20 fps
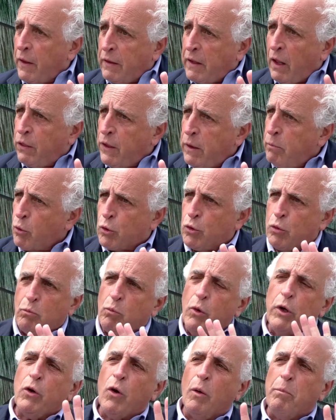decimos,
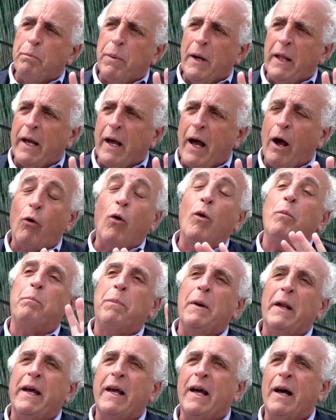muy compleja,
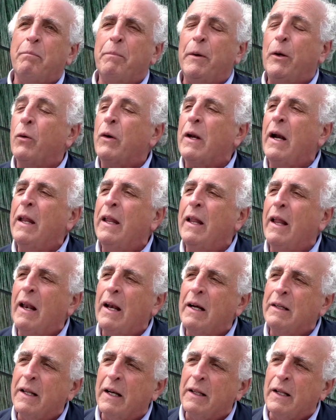compleja, pero en realidad
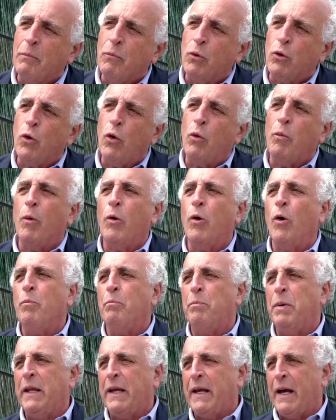las tratamos como
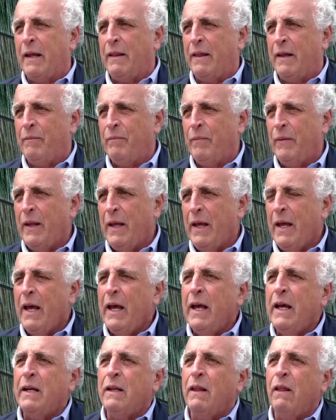complicada.
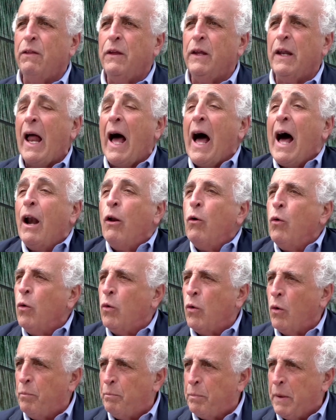Es decir,
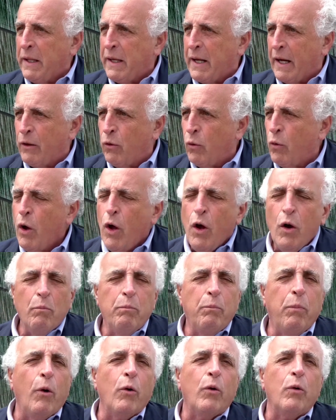algo complicado,
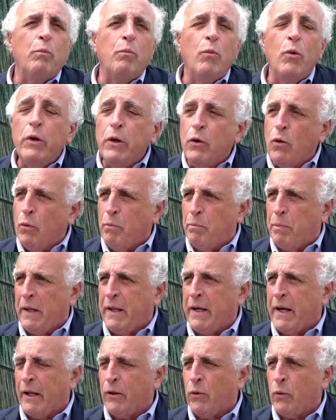por muy
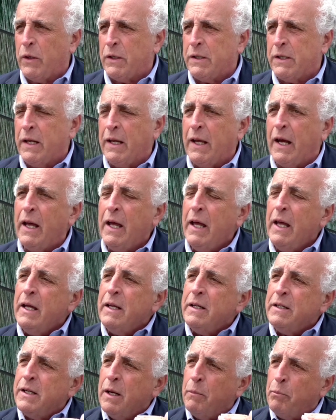complicado que sea,
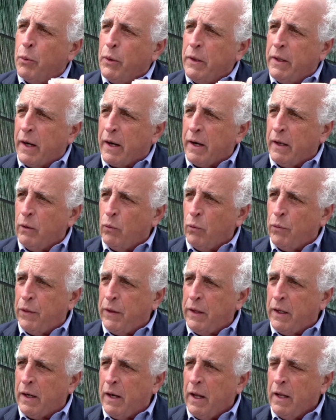se puede
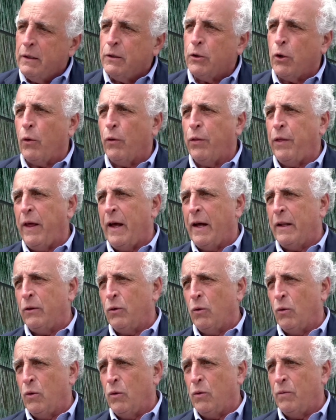reducir
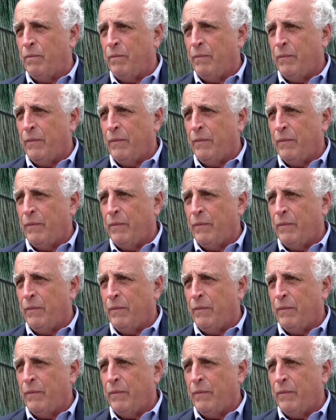troceándolo